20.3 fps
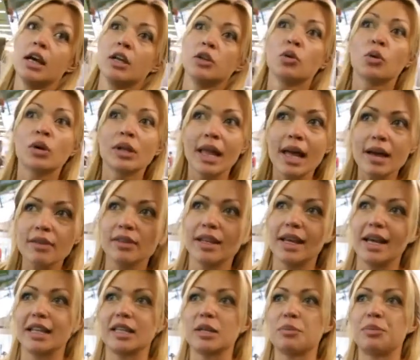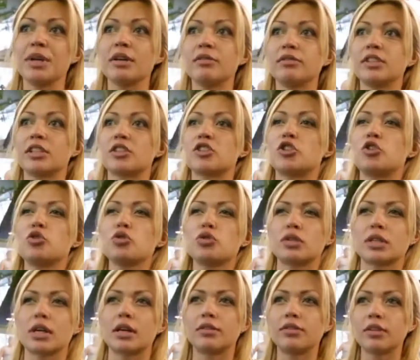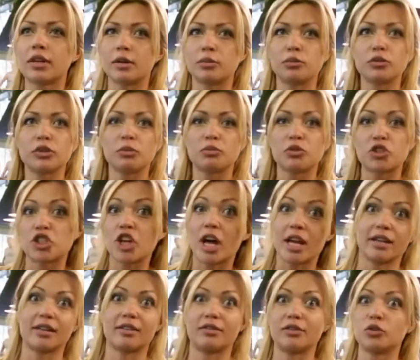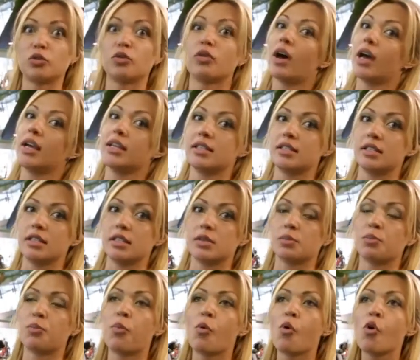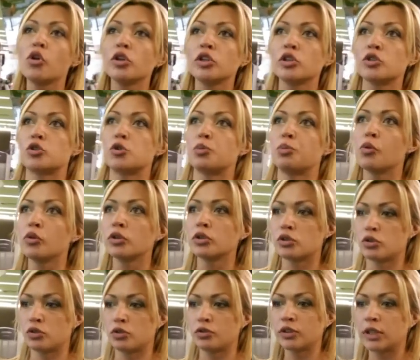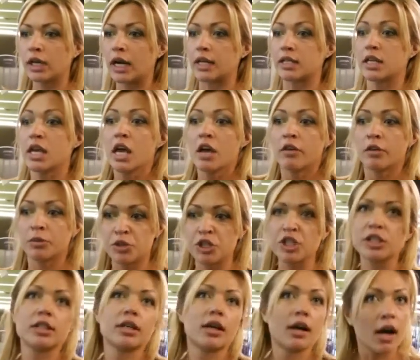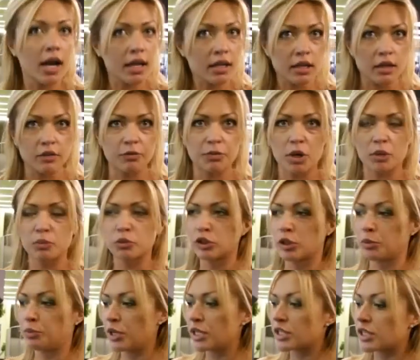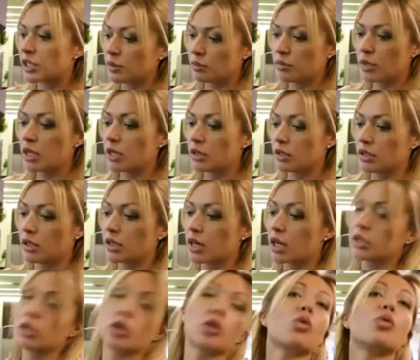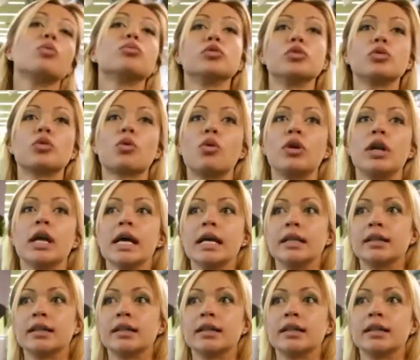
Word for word: Но главное, это прям вы должны чувствовать, как вы как будто бы шарик выдуваетесь. Полностью, полностью выдыхать. Вообще дыхание в проработке пресса име, играет огромную роль.